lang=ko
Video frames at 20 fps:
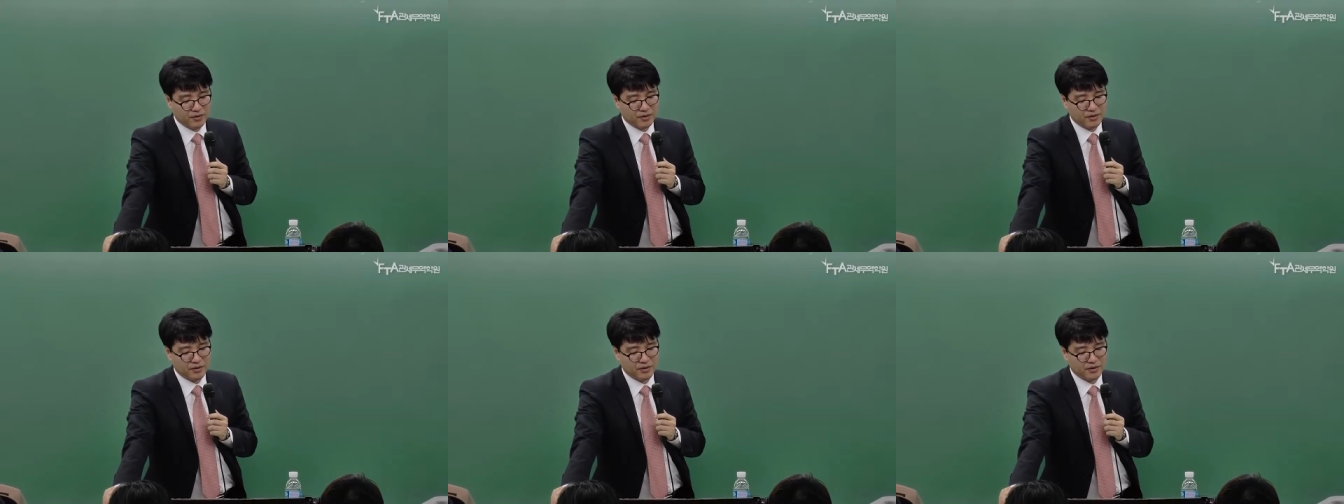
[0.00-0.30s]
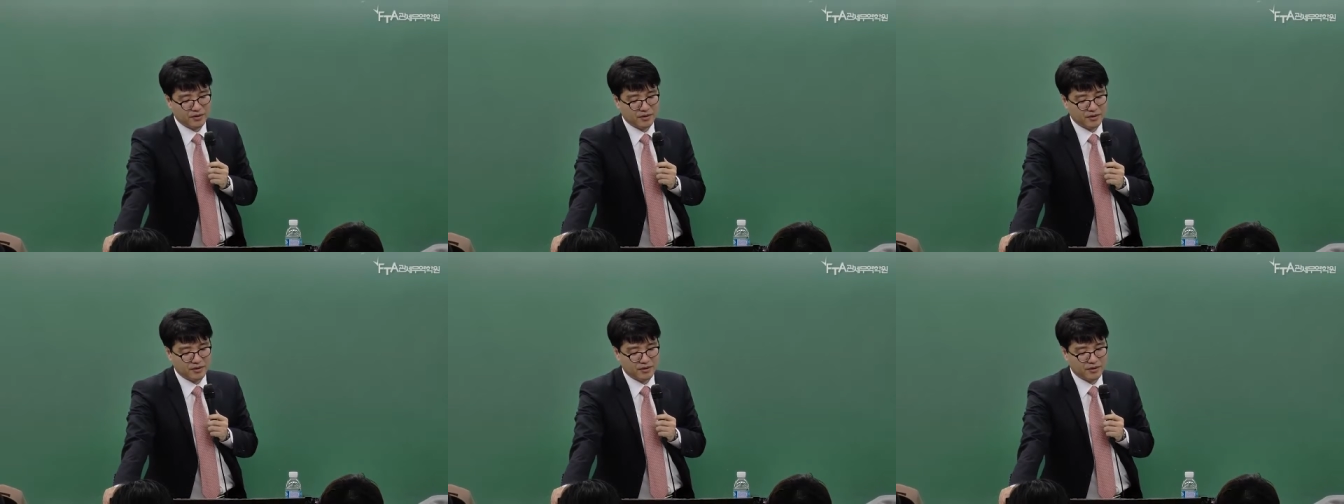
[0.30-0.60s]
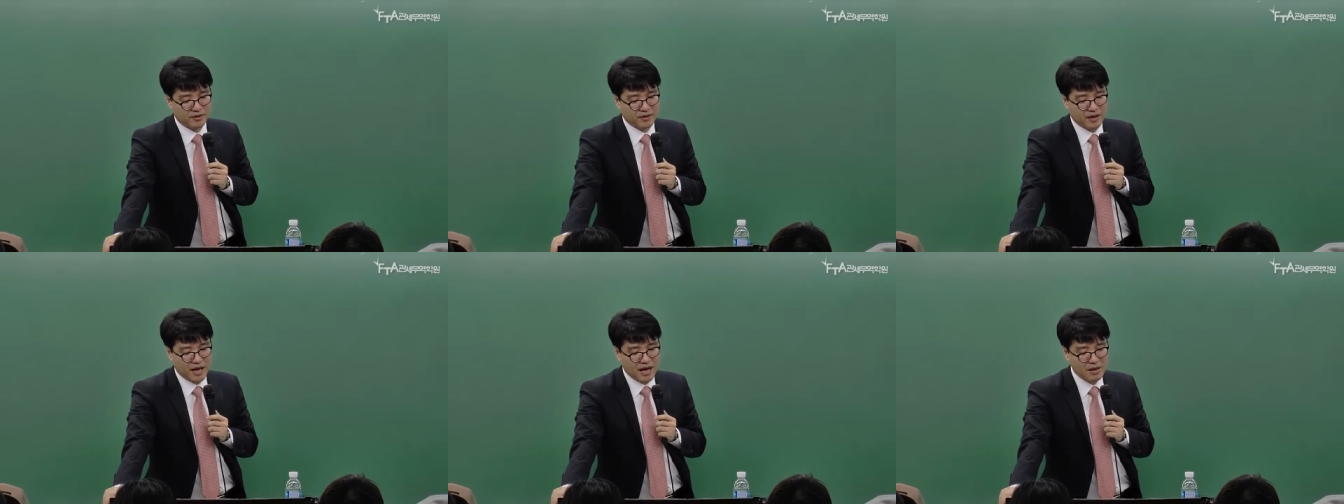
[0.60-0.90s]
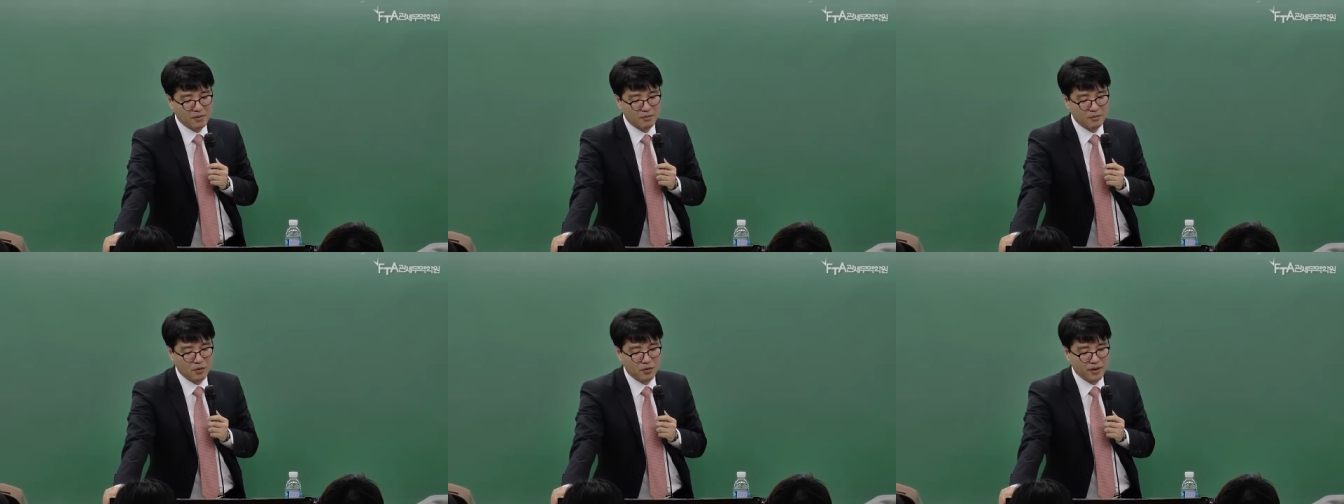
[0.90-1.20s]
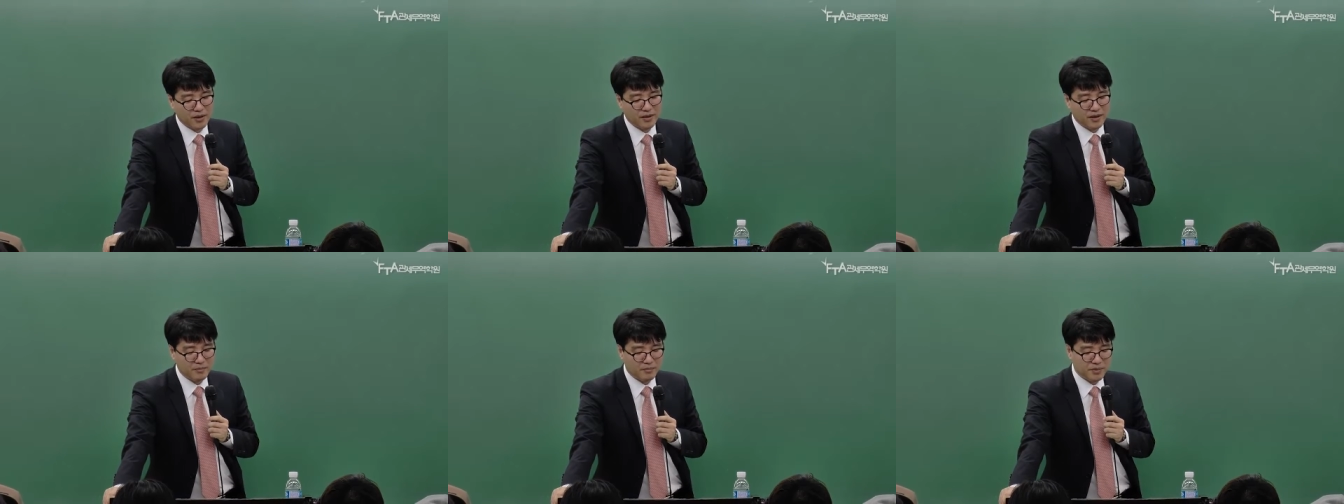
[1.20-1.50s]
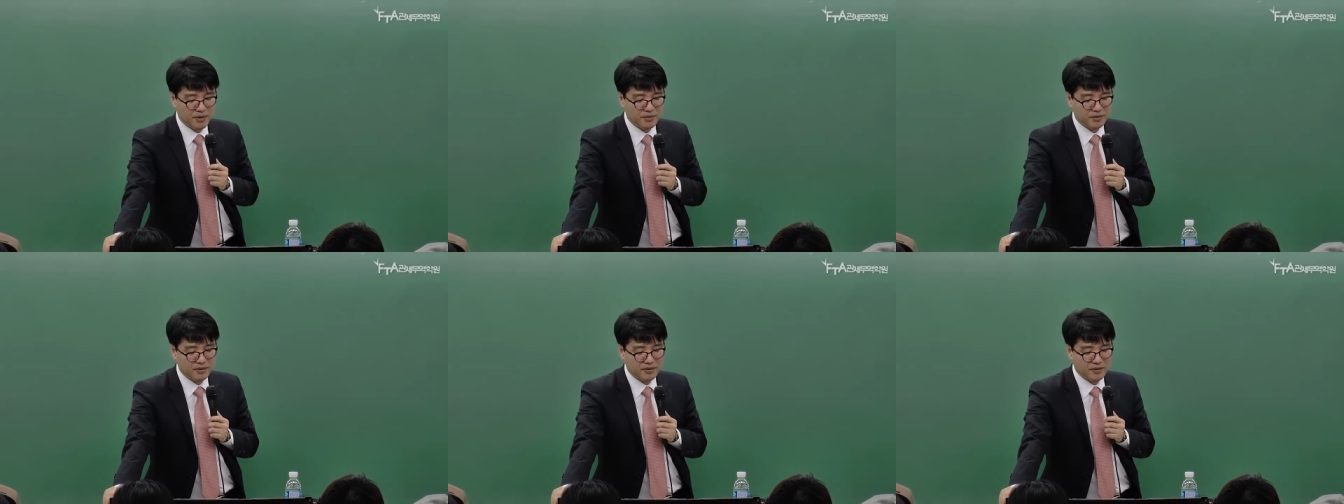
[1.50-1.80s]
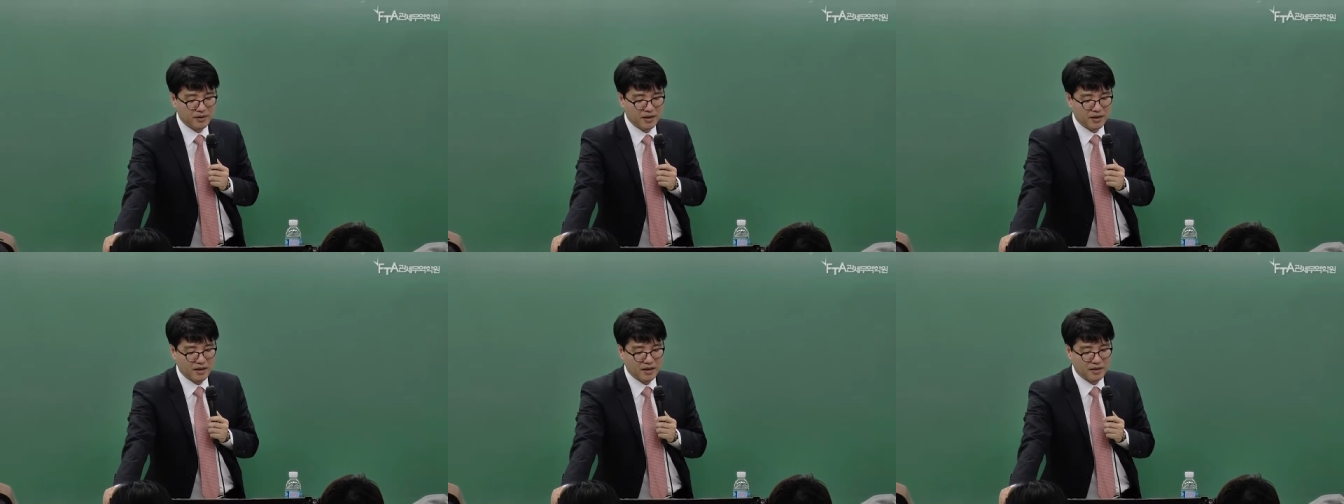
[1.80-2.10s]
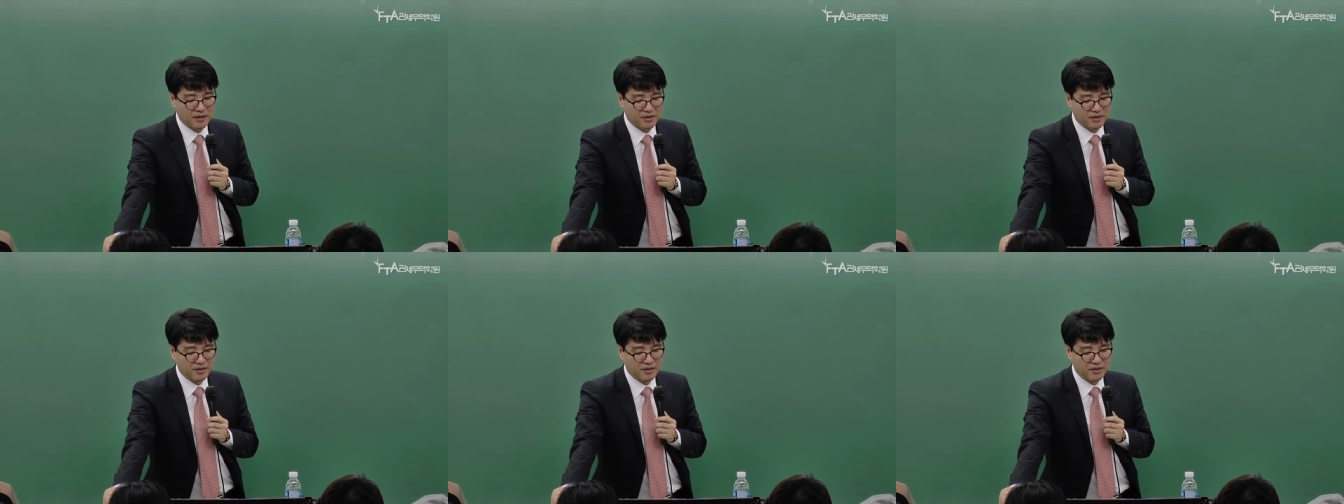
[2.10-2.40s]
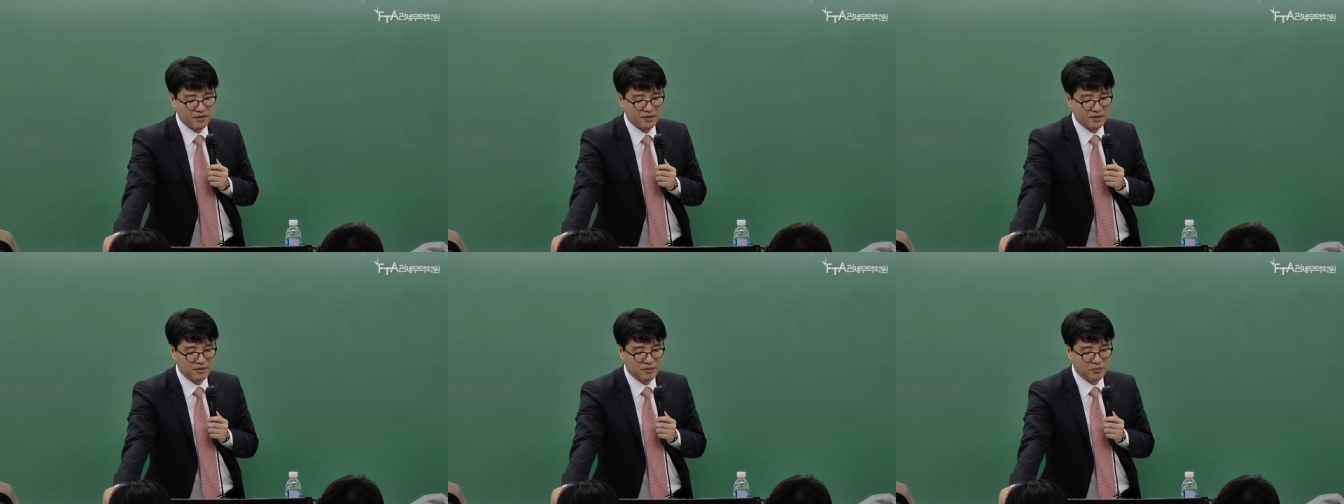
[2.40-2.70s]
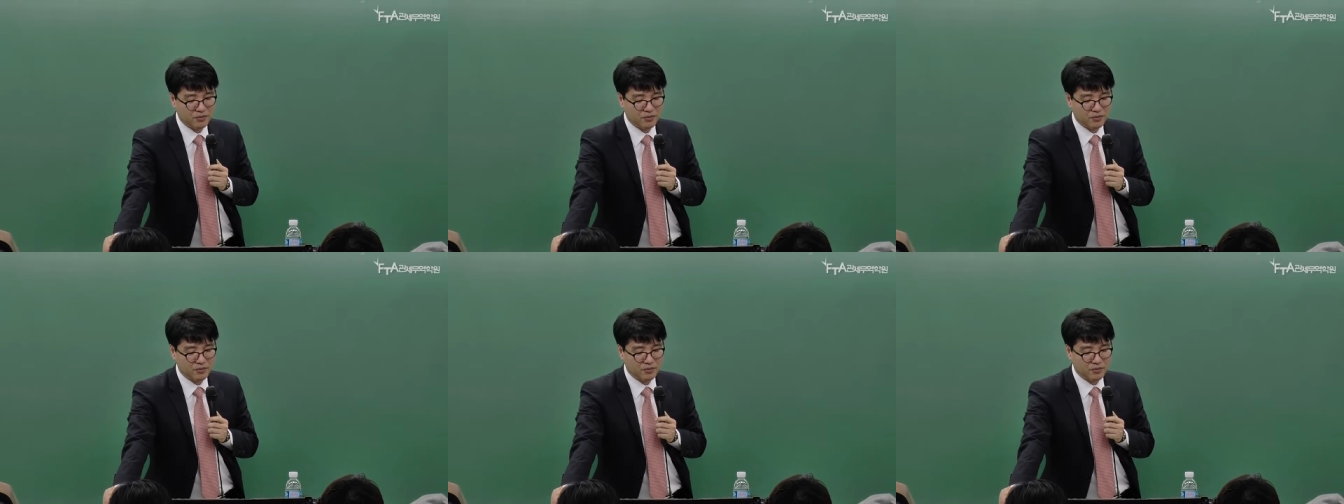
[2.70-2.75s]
어, 항목에 대한 평가를